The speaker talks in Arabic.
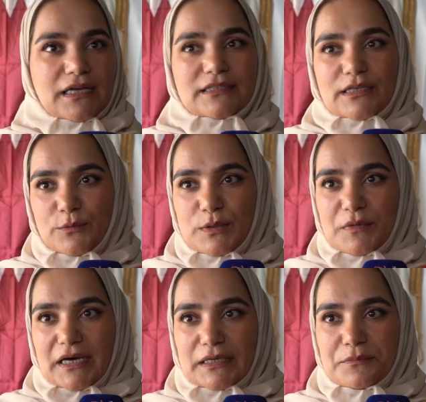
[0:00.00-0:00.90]
قطر
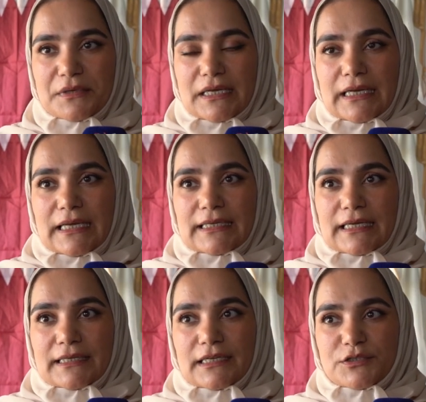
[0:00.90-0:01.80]
والمغرب اللي
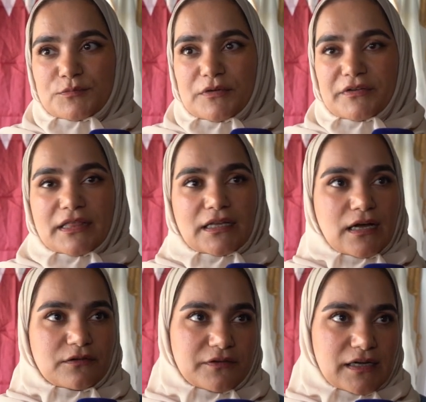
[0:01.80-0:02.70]
احنا نجمع فيه
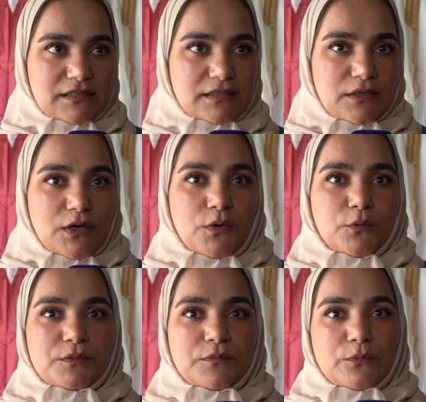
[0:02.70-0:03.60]
الثقافات
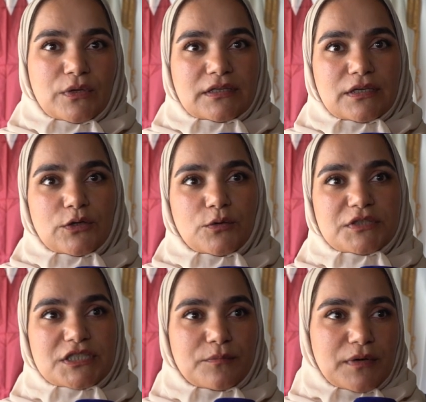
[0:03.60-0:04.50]
ونوضح لهم
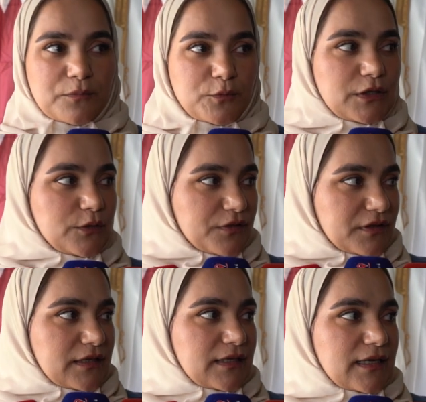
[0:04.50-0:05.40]
للشباب
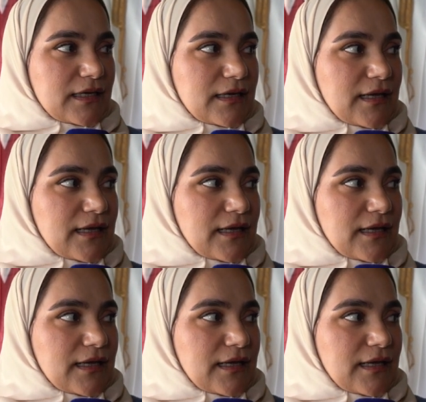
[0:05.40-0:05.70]
واليوث ان